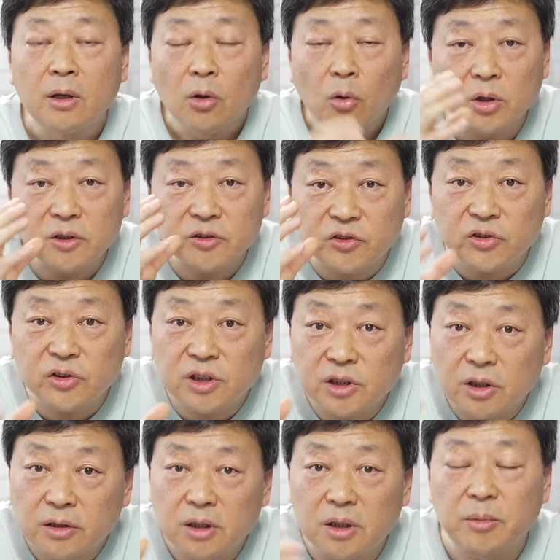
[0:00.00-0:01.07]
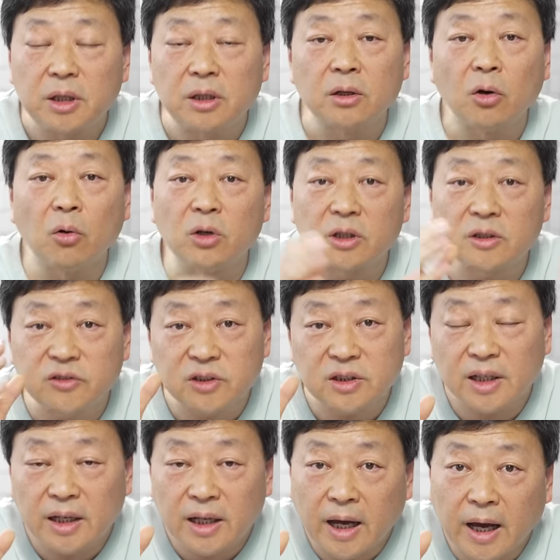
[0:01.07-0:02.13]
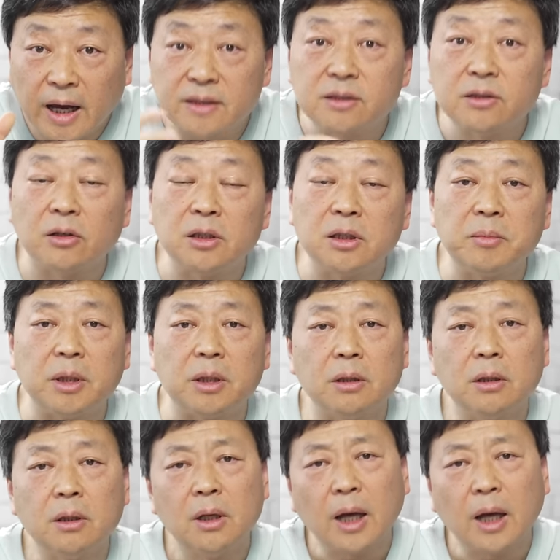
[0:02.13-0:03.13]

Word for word: 或者自己要移民，或者自己的孩子要移民，